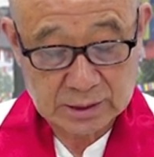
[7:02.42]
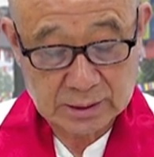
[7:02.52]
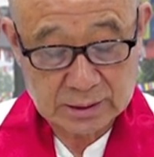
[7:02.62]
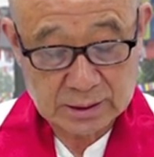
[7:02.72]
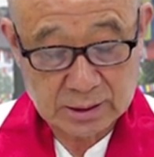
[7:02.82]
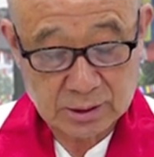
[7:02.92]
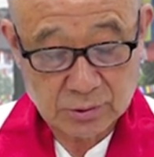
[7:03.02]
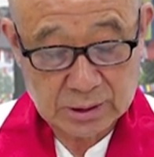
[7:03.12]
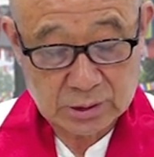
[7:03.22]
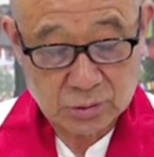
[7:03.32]
이건 이제
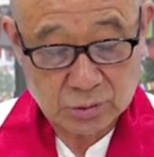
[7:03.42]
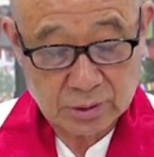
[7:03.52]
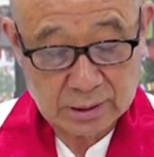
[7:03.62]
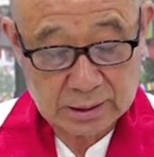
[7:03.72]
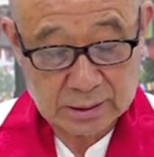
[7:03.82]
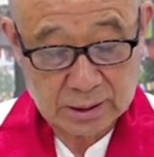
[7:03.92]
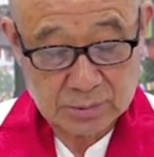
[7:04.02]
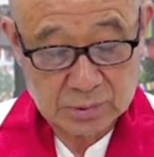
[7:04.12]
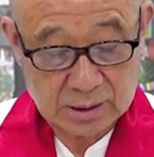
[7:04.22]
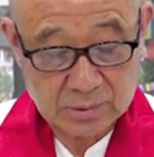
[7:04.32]
언어와 인종에 관한
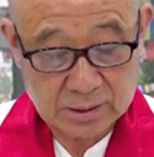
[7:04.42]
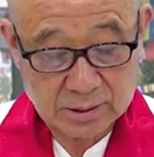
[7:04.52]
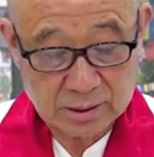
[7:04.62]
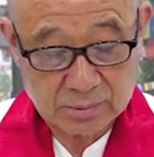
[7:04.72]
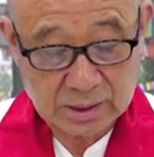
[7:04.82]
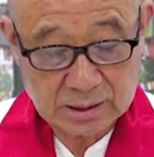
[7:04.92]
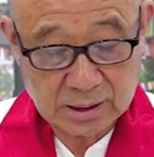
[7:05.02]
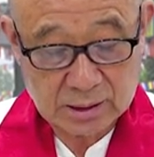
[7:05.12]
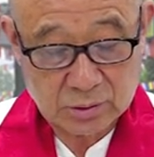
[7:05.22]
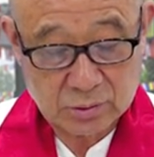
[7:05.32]
얘기입니다만 어쨌든
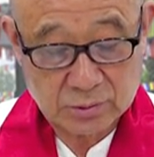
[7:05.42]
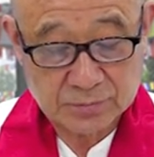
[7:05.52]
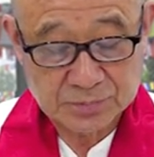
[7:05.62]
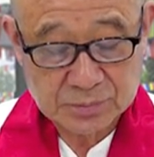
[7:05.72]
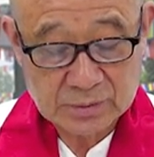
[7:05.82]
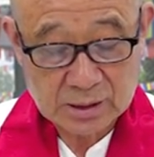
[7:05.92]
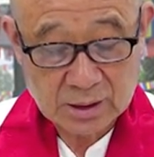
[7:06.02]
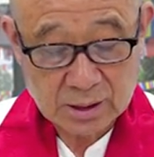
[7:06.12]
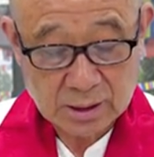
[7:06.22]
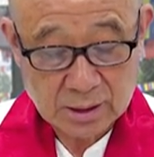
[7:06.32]
마찬가지로
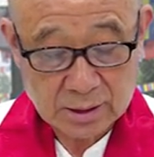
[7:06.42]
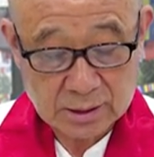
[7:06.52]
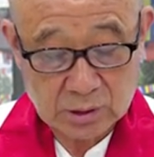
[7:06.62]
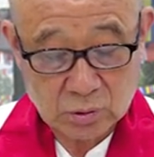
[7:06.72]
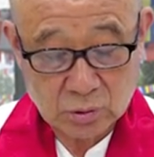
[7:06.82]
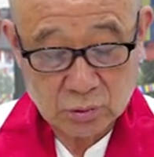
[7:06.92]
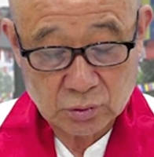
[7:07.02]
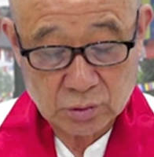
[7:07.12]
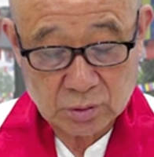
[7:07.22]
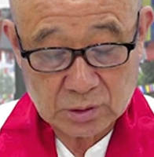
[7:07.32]
인도
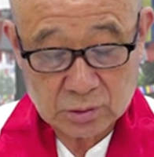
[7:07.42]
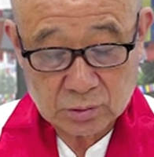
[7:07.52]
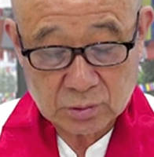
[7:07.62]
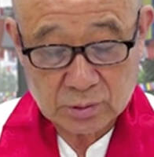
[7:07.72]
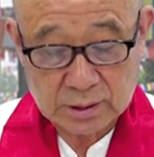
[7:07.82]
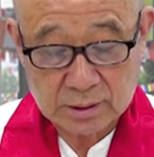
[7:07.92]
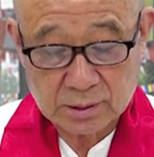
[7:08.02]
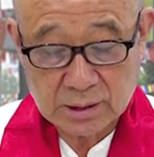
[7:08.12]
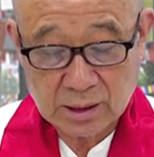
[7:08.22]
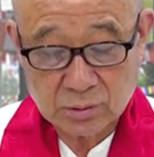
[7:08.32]
유럽어족도
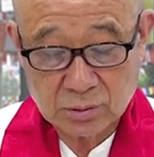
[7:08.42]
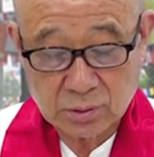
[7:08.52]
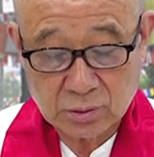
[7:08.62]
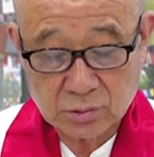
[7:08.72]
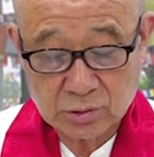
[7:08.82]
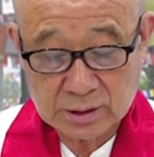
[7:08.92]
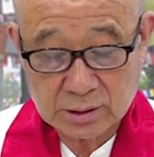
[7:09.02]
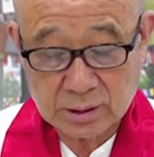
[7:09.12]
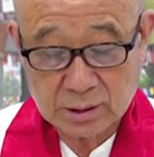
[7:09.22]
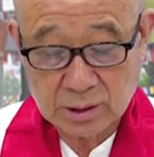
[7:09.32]
언어상으로
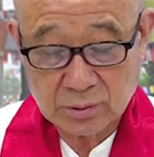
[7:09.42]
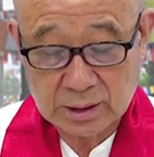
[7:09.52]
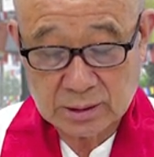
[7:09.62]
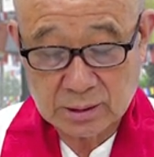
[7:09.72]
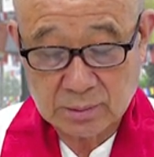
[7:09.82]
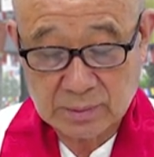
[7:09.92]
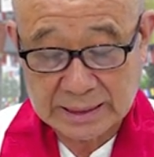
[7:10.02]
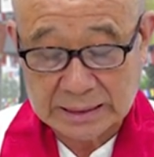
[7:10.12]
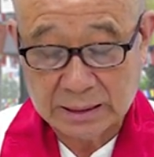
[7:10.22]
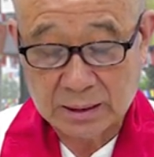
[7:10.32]
유사성이 있다고
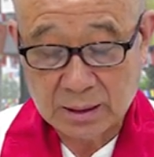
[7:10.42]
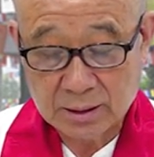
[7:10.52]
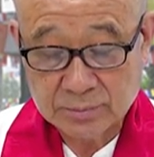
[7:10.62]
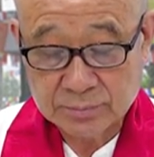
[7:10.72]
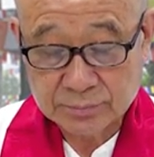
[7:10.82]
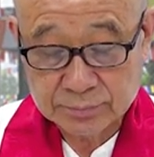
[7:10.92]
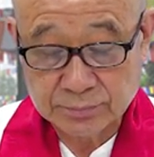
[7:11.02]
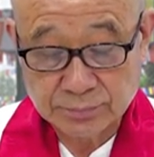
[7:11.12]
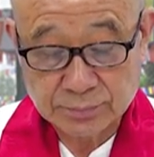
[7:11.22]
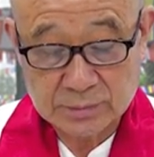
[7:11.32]
하지만
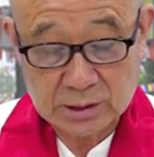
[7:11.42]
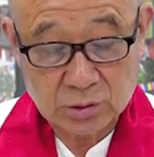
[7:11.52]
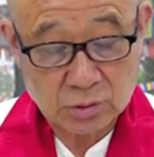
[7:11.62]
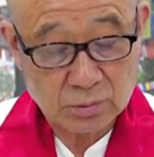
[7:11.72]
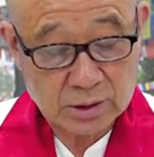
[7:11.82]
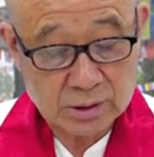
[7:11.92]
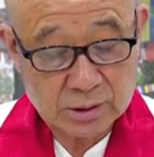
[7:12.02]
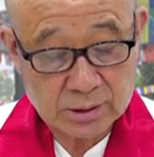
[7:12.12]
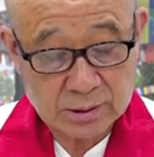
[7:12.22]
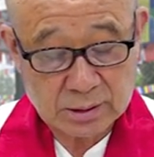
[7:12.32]

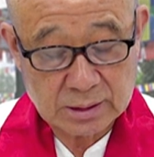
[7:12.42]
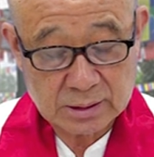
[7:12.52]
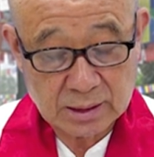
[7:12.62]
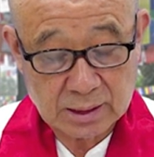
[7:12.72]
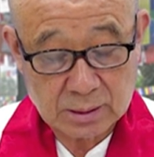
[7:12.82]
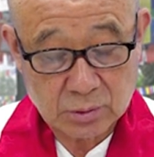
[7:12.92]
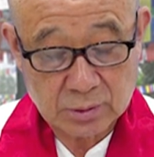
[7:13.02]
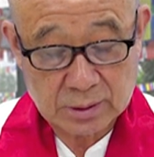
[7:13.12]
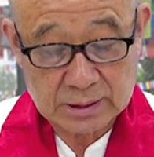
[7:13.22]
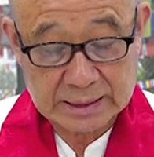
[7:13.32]
인종면에서는 이제 생각을
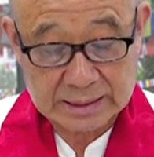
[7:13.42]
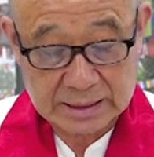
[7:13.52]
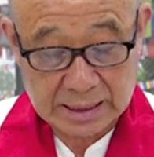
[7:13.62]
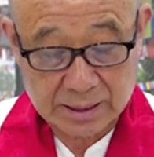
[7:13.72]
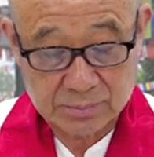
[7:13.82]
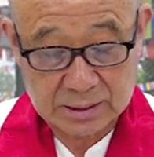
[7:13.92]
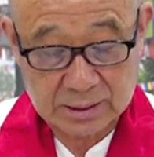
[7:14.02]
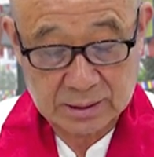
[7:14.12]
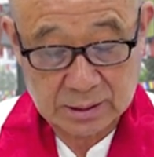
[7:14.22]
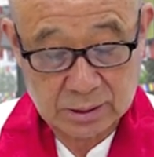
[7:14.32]
볼 여지가 있다 뭐
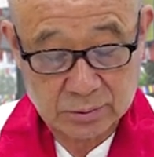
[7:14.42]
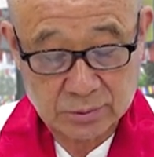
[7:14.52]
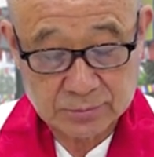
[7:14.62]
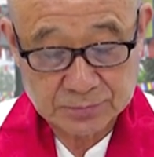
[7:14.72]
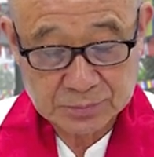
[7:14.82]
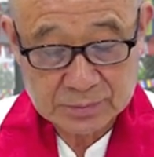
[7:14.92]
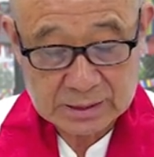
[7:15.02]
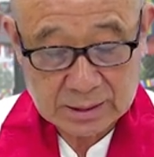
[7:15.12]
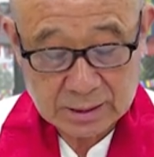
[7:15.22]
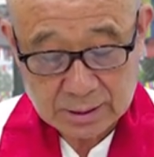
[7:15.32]
이런 얘기고 뭐
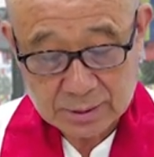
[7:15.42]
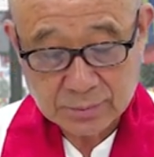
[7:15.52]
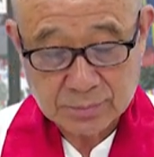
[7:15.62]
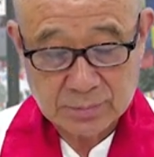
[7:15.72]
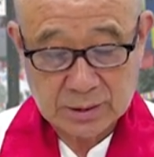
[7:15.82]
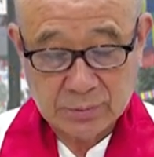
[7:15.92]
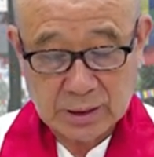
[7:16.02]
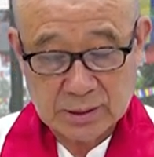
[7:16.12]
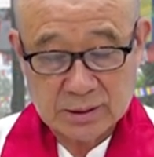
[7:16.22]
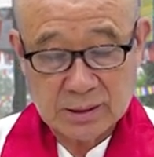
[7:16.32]
왜
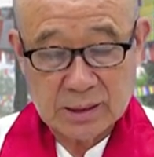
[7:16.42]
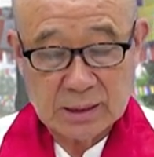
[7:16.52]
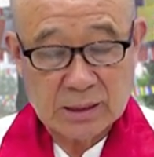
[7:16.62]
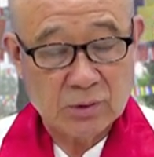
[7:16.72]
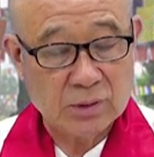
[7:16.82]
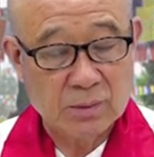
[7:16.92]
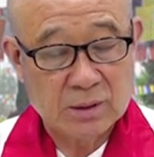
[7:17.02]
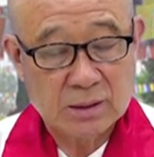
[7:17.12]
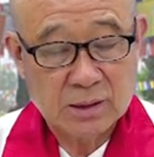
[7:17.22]
이런 얘기까지 나오냐면요